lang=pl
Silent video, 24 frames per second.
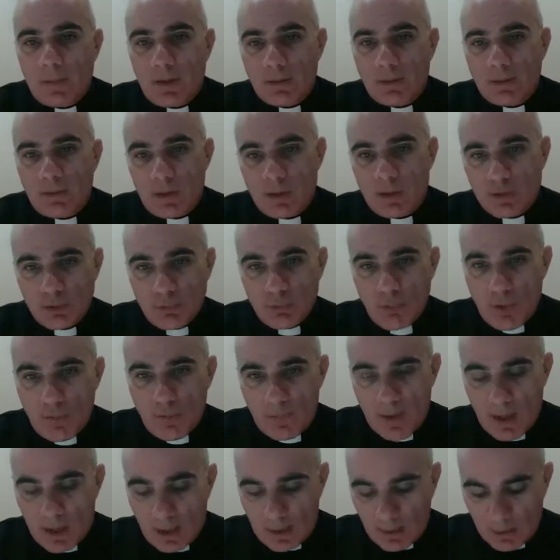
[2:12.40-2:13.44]
te
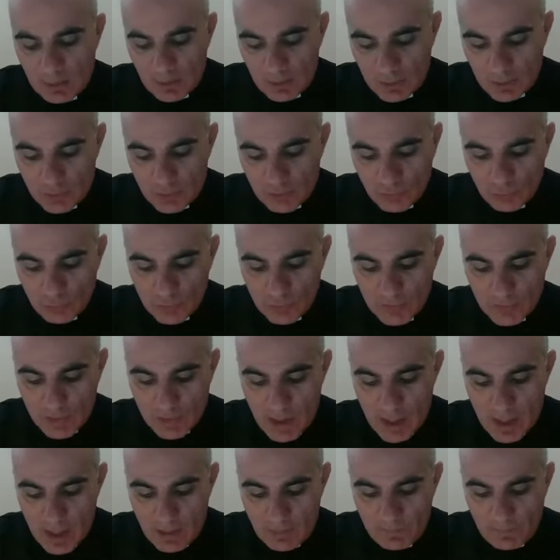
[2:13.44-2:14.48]
słowa
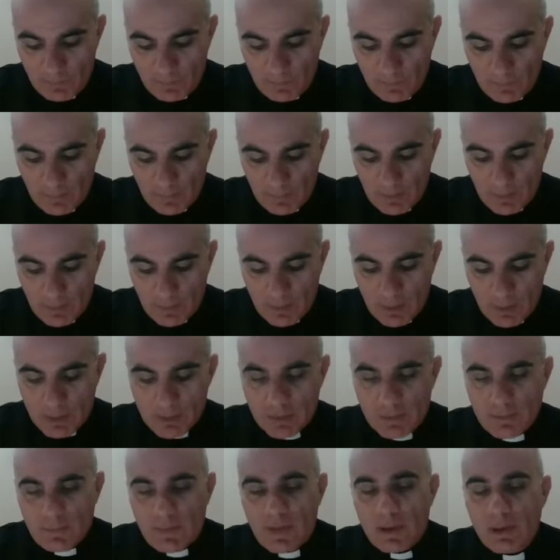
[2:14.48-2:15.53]
Chrystusa
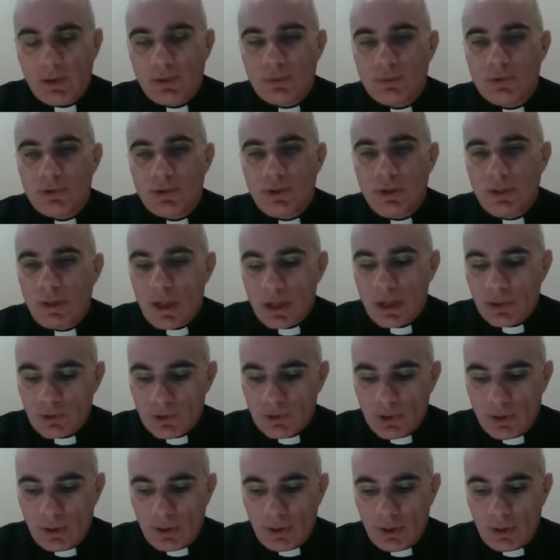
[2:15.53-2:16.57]
nazywają się
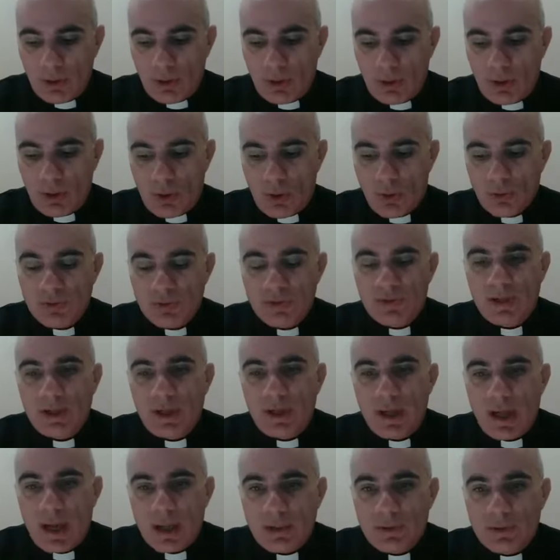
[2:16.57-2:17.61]
inaczej e,
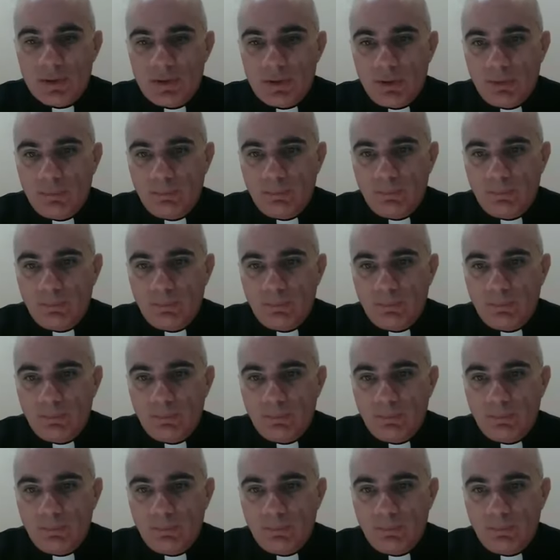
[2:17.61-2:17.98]
konsekracją.